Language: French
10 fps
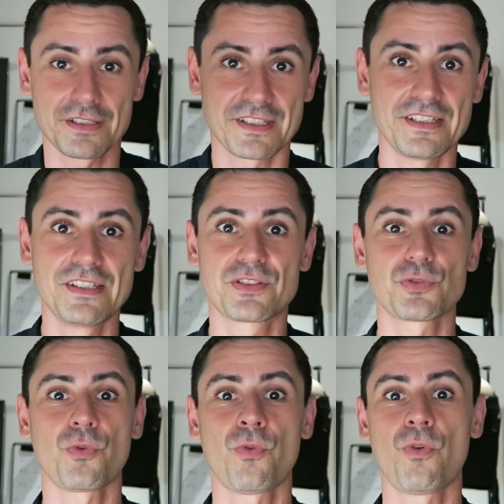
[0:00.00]
qui
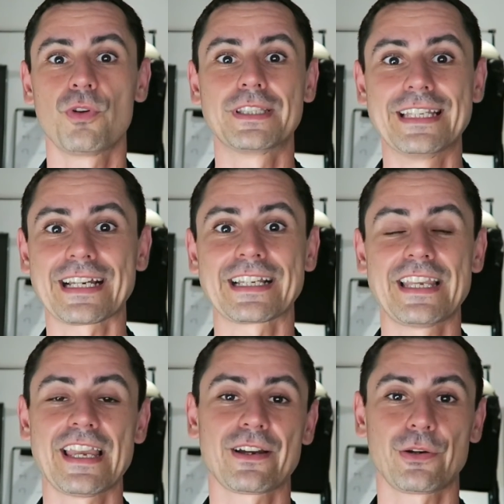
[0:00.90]
sont euh,
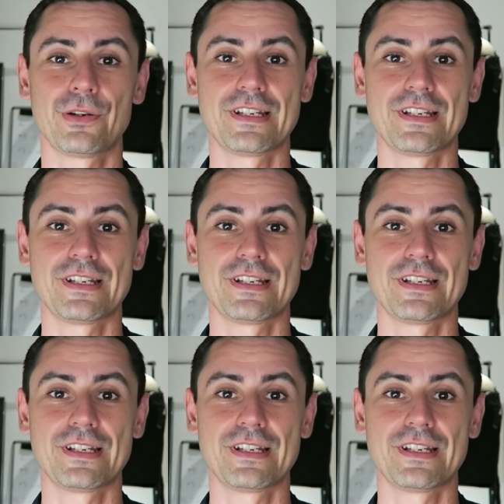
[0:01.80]
derrière euh,